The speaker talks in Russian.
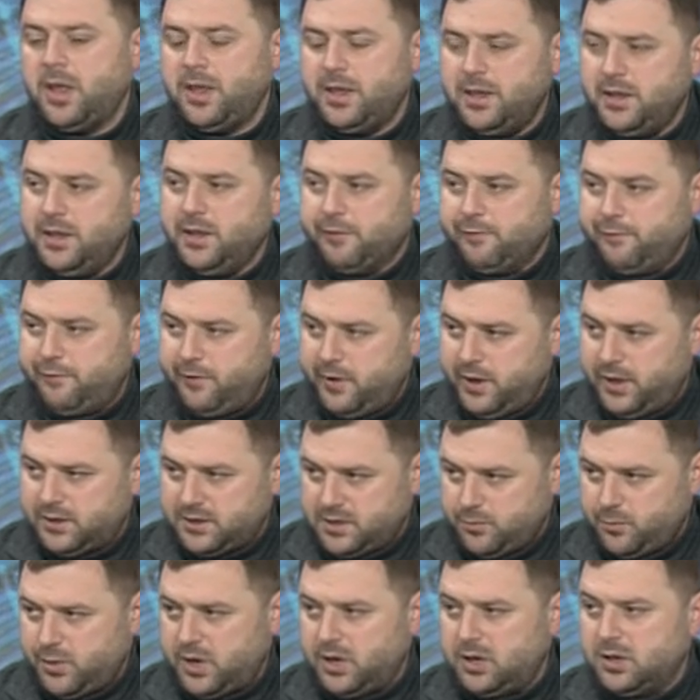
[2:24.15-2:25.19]
И в
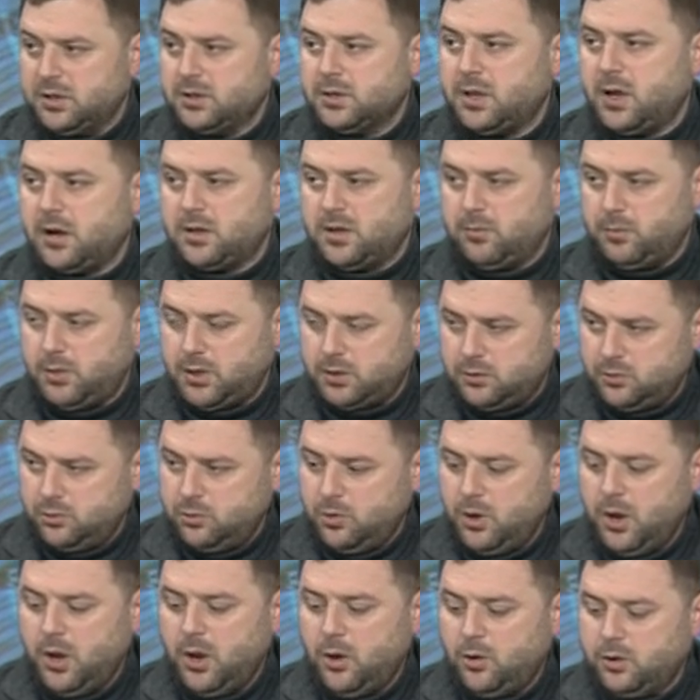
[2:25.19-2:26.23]
этом календарном году
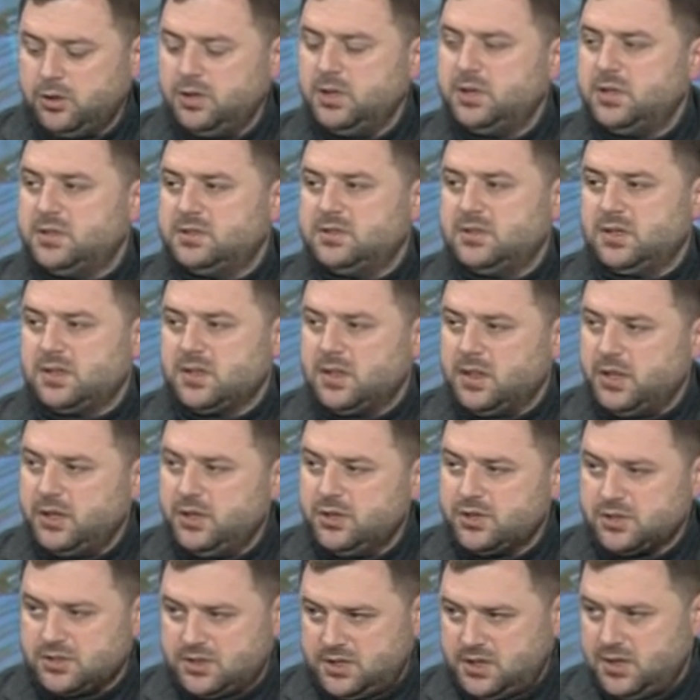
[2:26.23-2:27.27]
в них есть
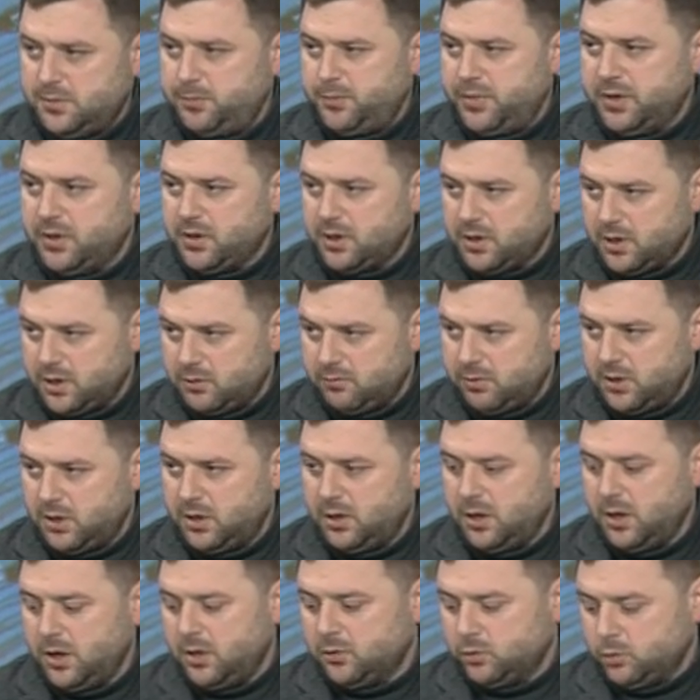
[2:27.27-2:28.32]
технологические перерывы.
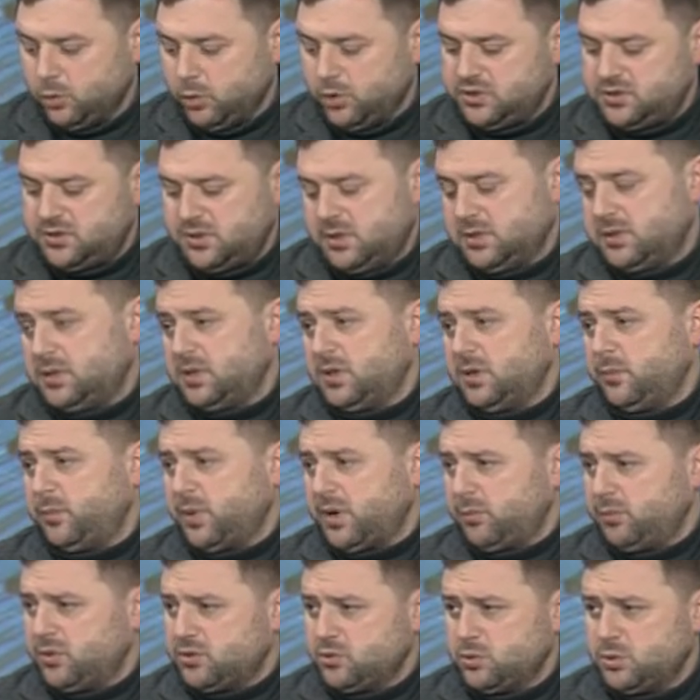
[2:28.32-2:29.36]
То есть это
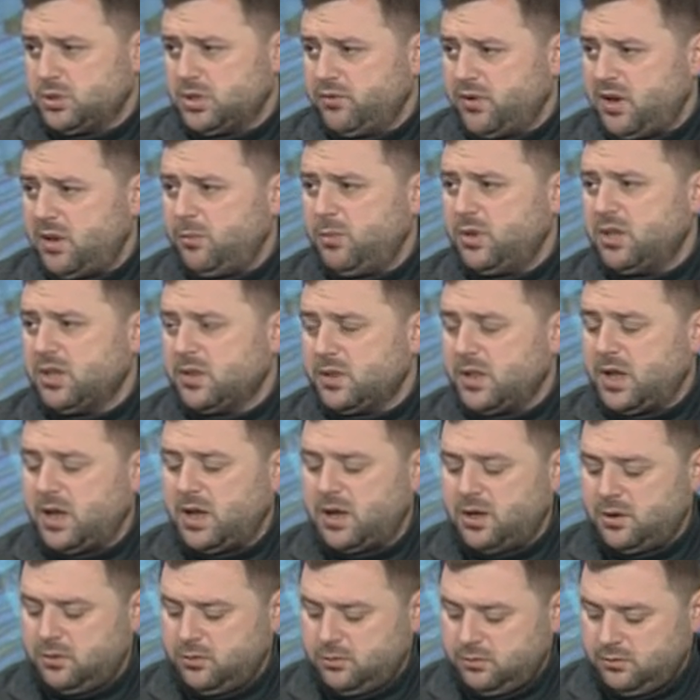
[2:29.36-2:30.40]
промежутки времени,
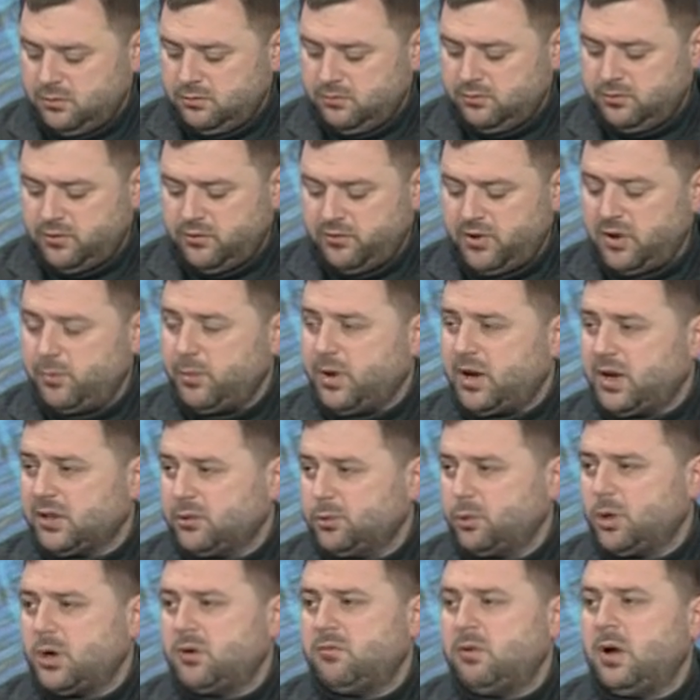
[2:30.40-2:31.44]
на, во время
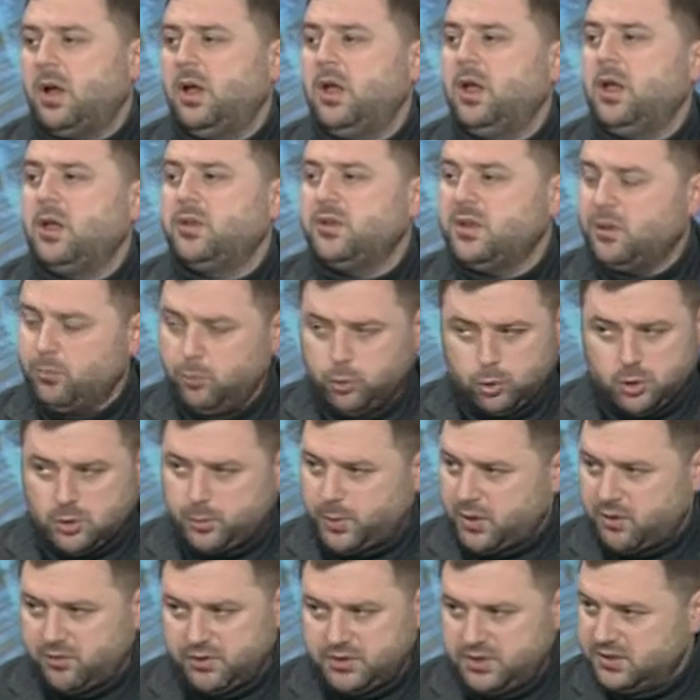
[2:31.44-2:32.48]
которого не будут
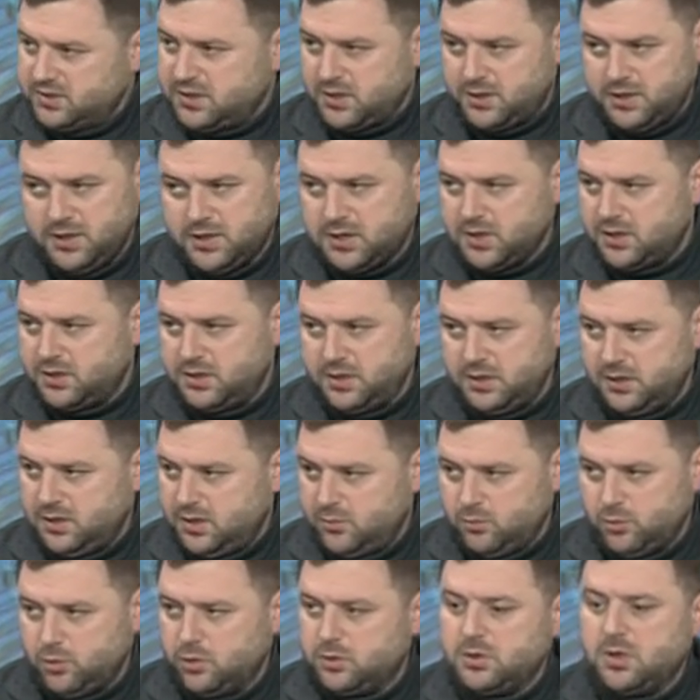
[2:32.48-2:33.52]
проводиться никакие
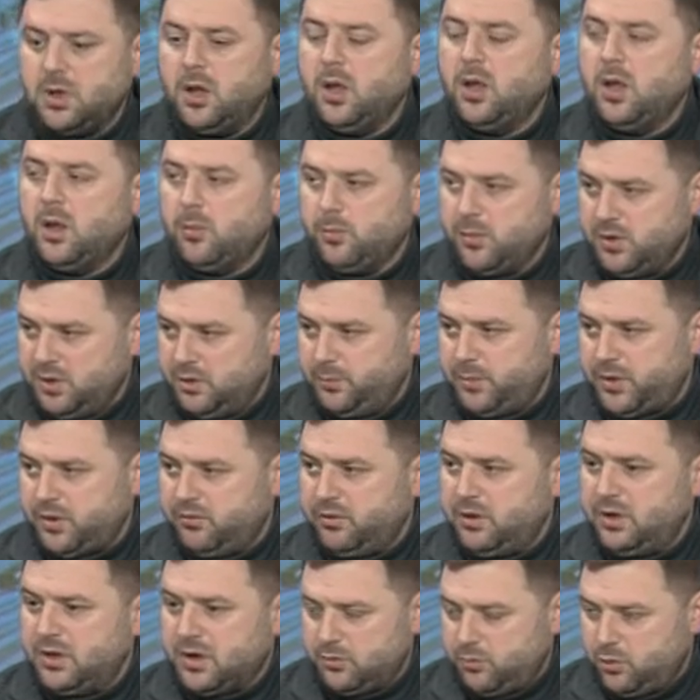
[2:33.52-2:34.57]
ремонты. Мы
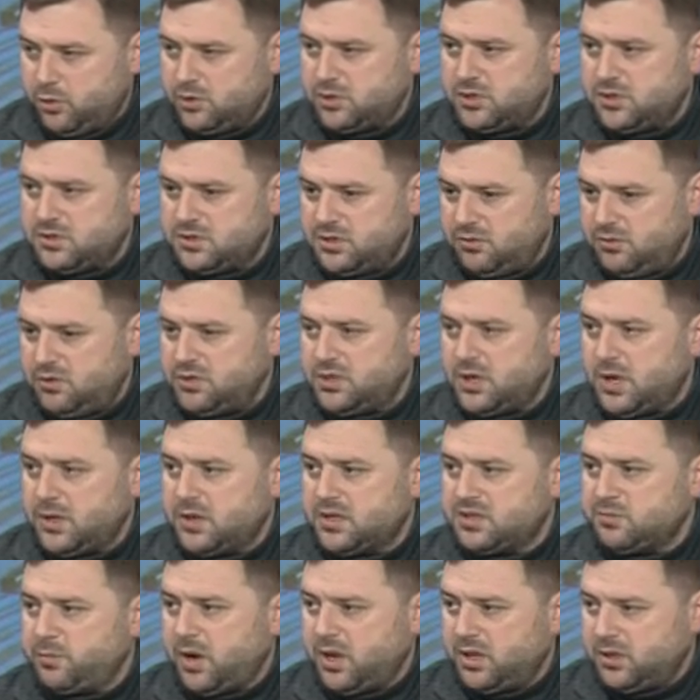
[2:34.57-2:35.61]
провели рабочее совещание
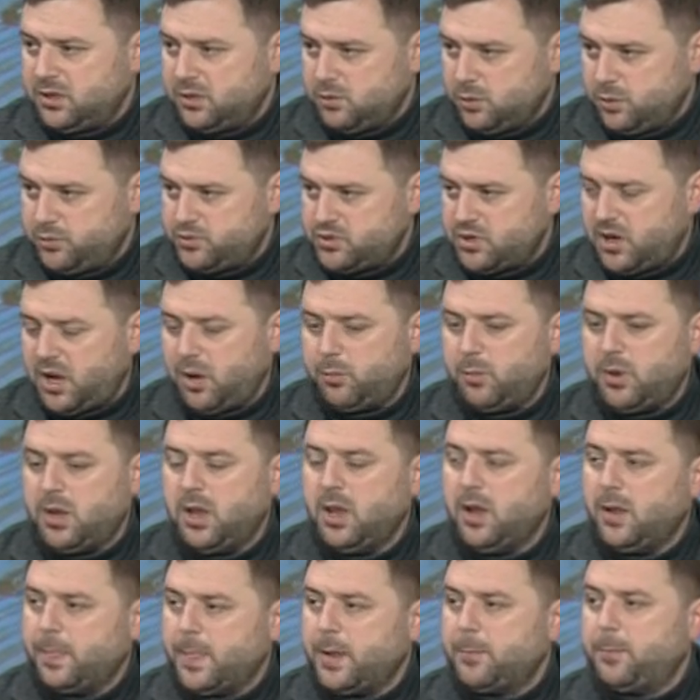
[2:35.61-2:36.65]
с проектировщиками
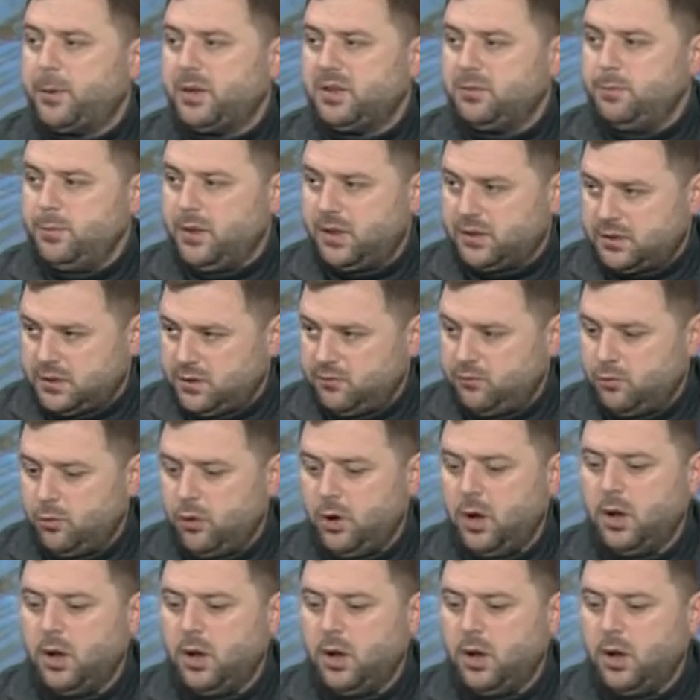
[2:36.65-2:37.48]
на предмет того,